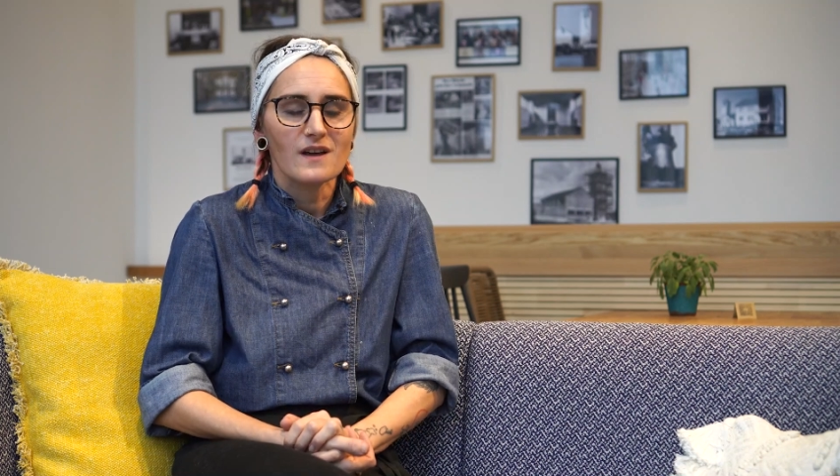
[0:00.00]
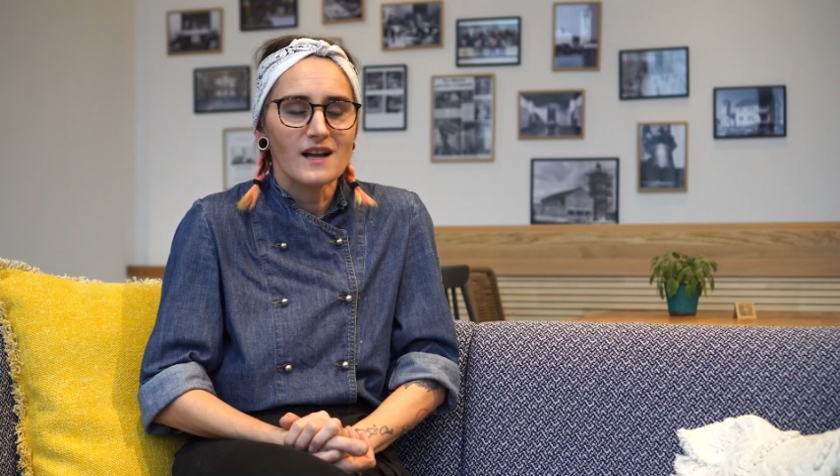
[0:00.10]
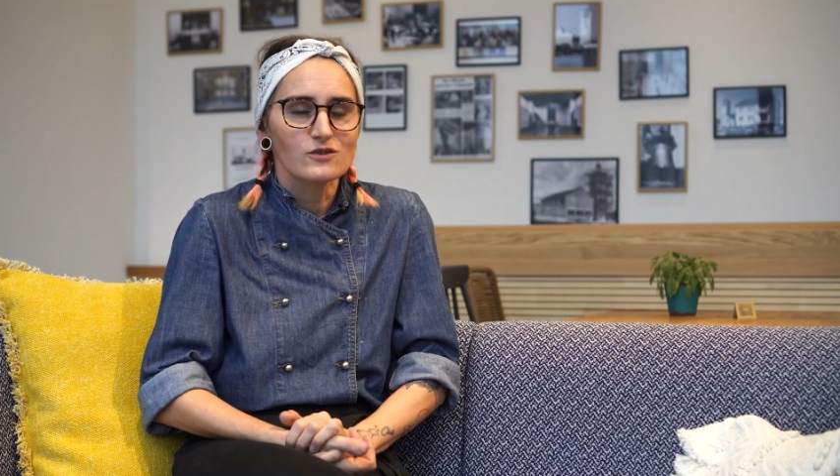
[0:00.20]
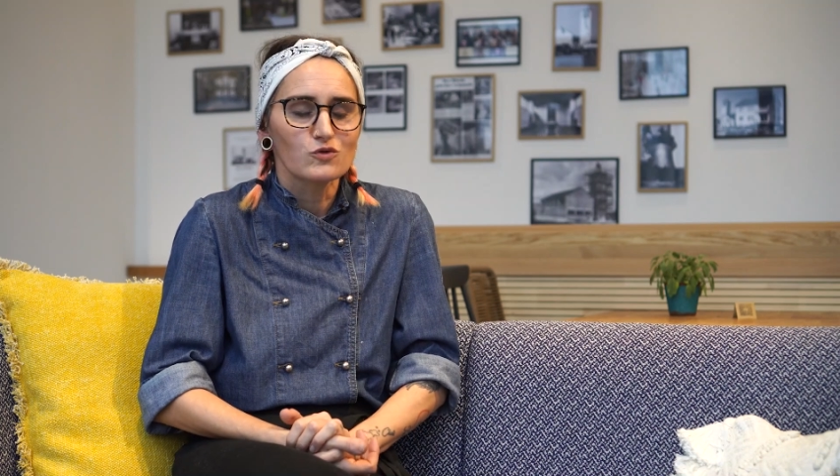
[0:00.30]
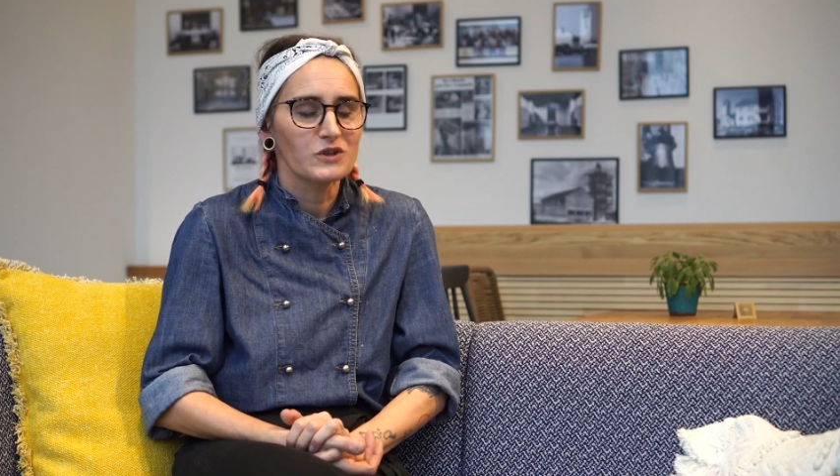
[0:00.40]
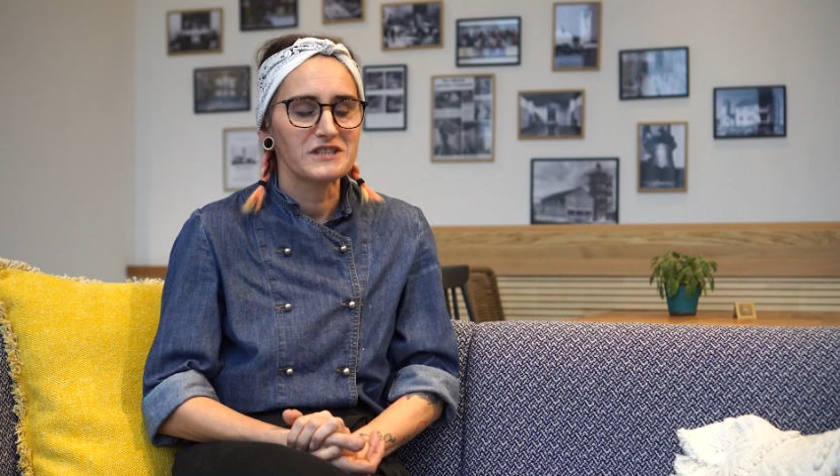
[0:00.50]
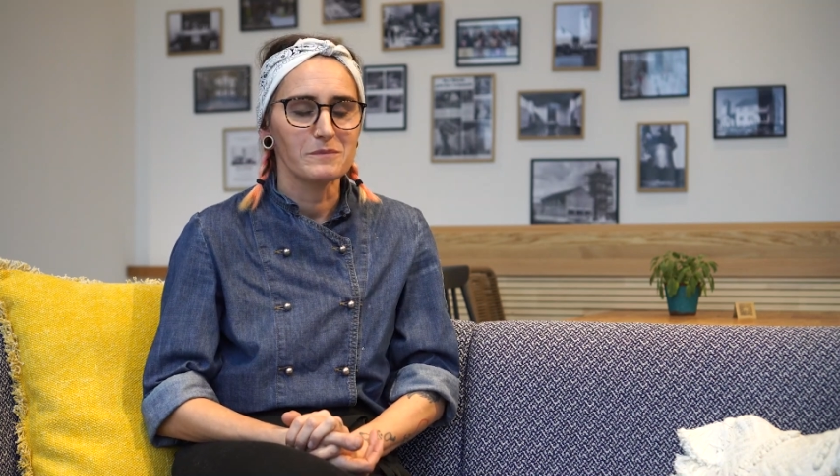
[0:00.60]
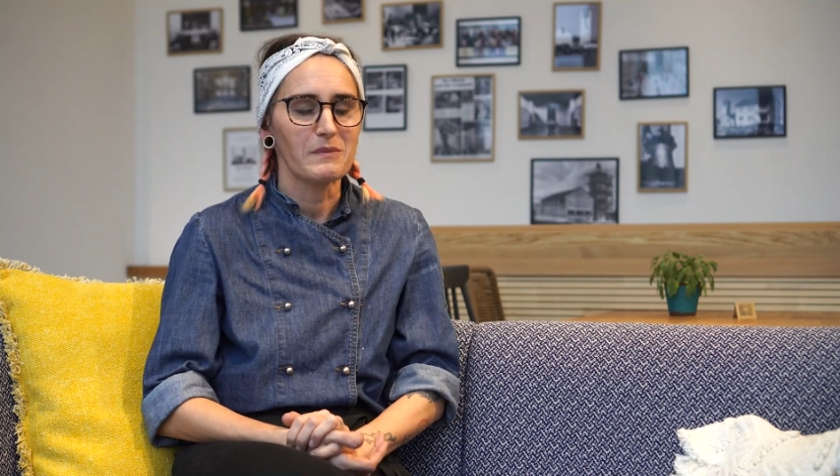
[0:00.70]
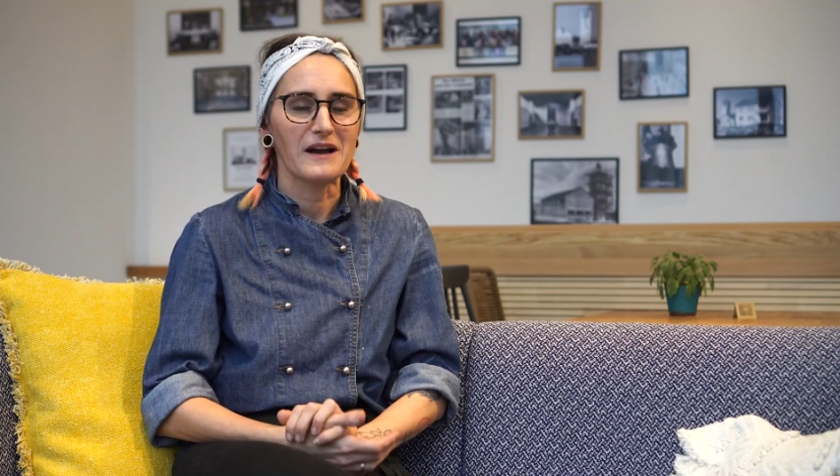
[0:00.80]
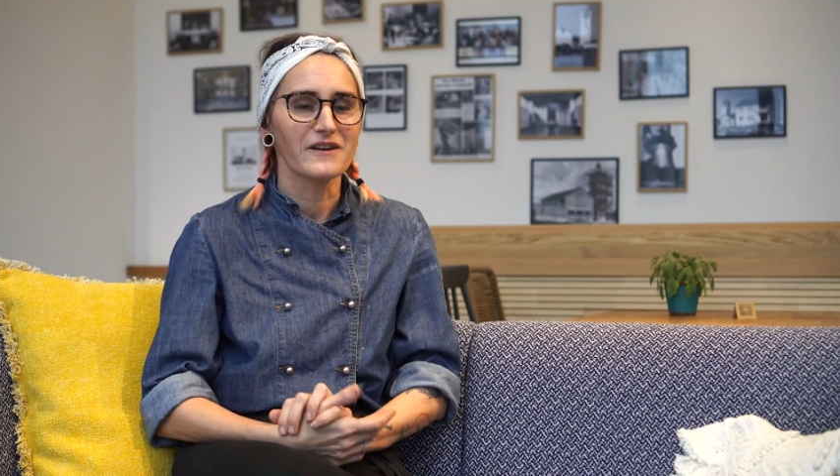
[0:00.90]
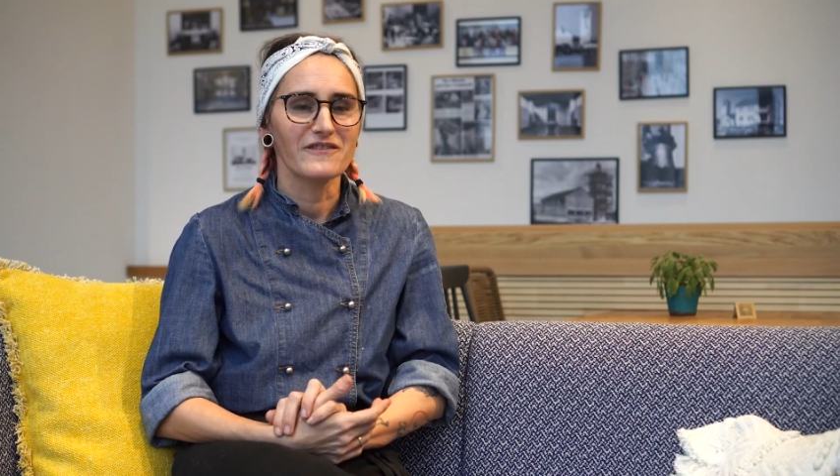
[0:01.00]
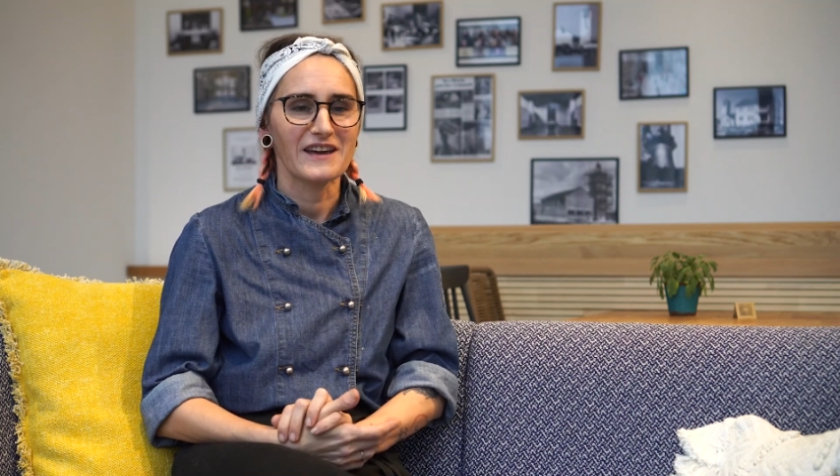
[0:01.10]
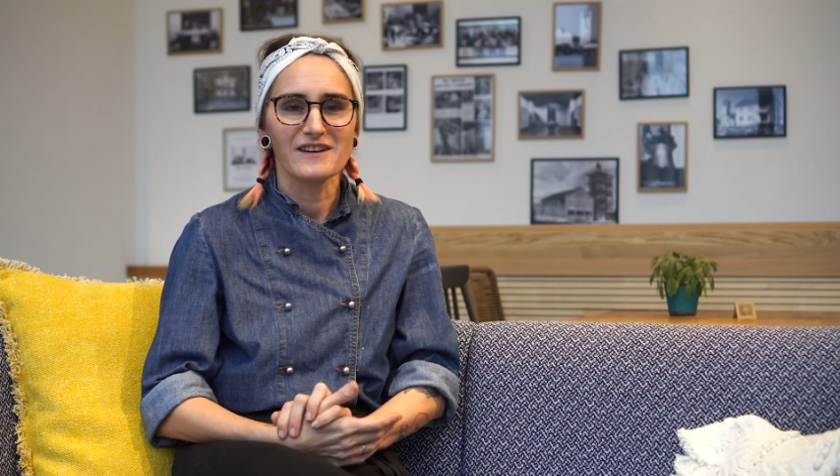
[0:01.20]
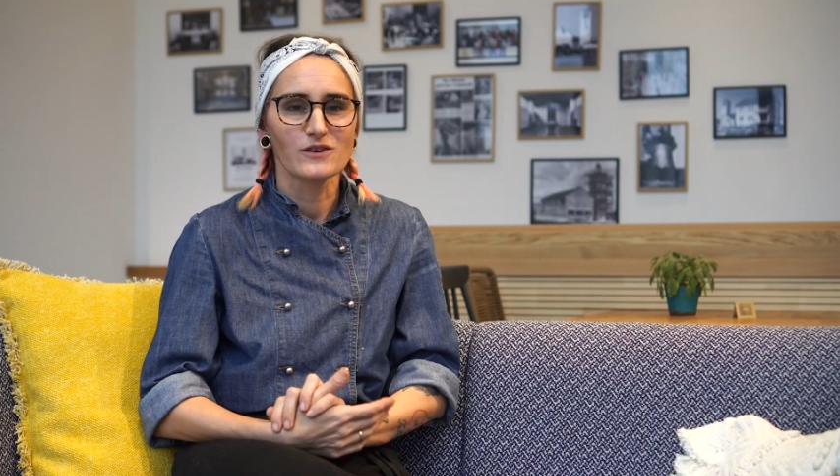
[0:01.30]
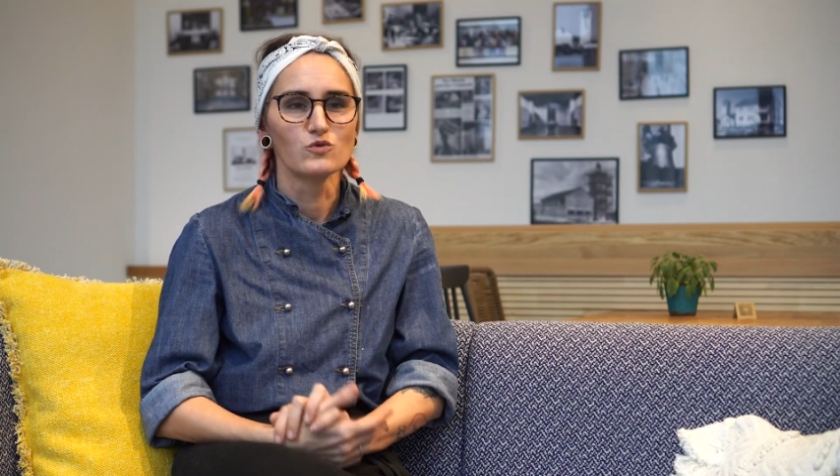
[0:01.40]
also durch die Bank weg
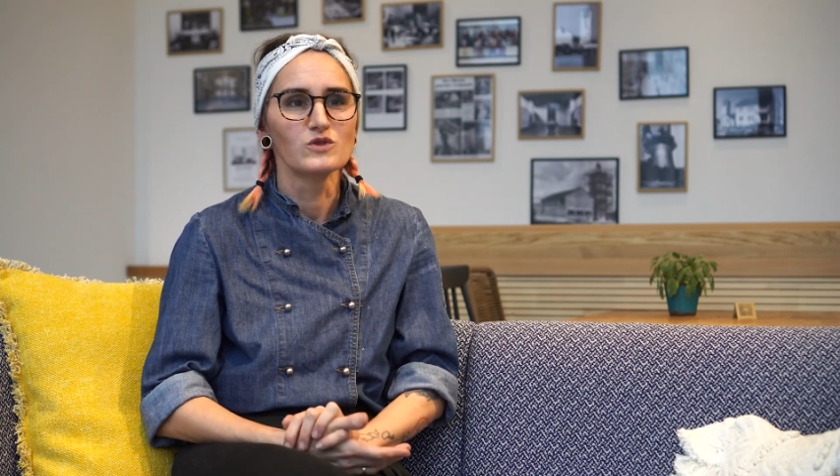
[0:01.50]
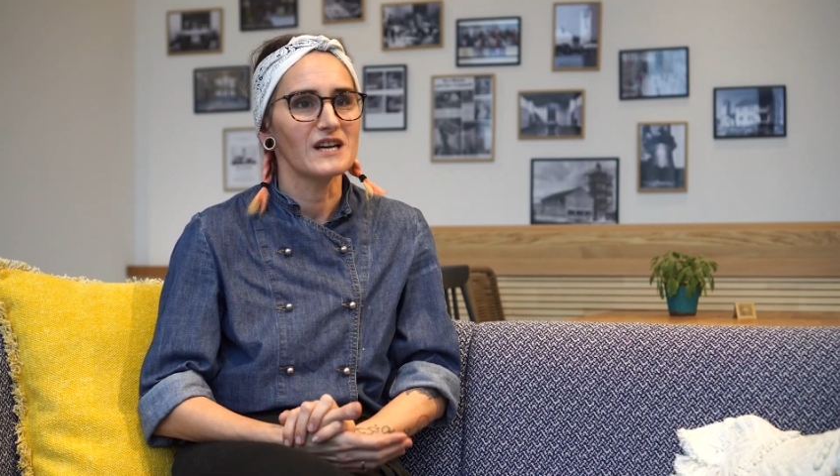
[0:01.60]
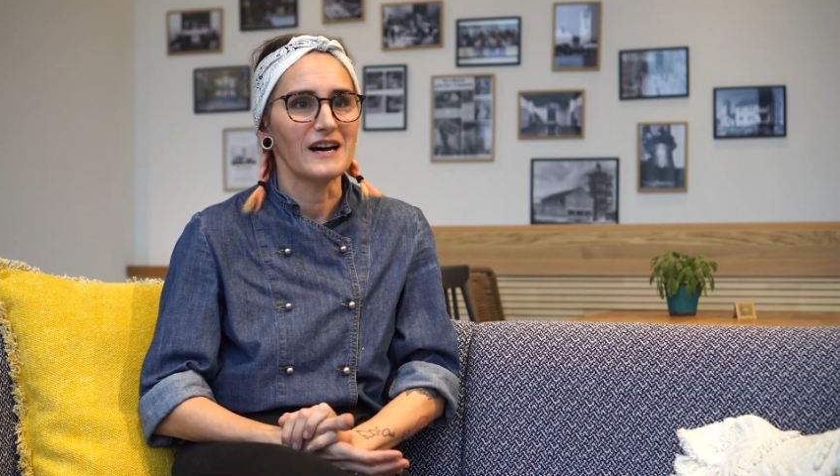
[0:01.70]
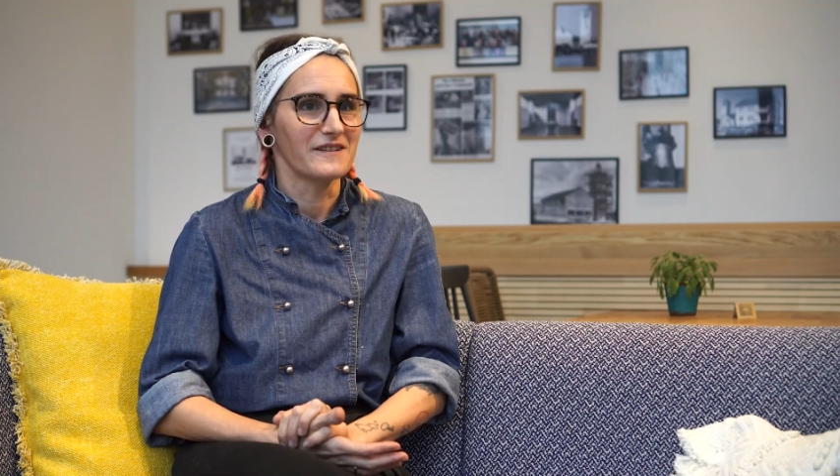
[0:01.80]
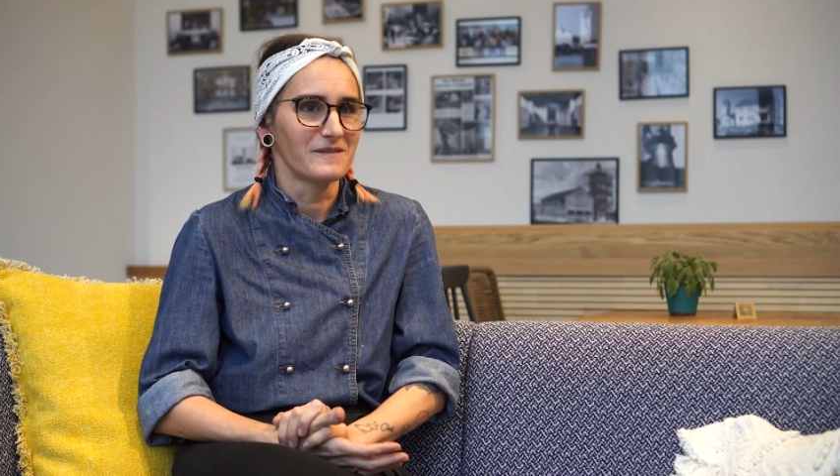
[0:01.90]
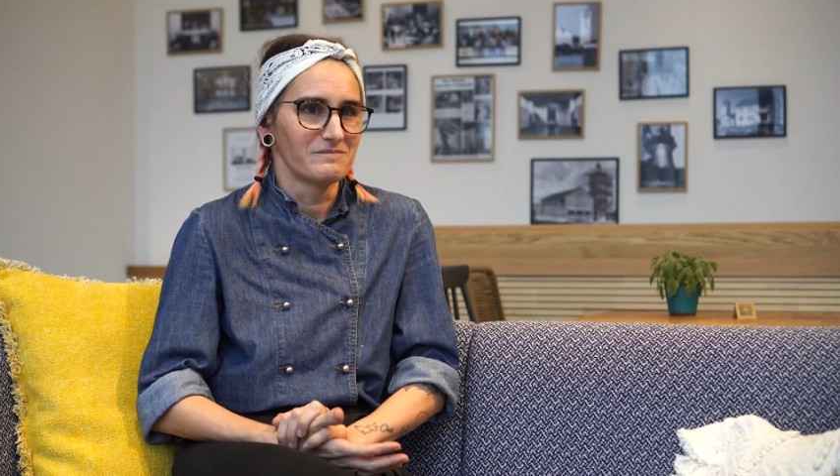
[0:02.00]
gut an.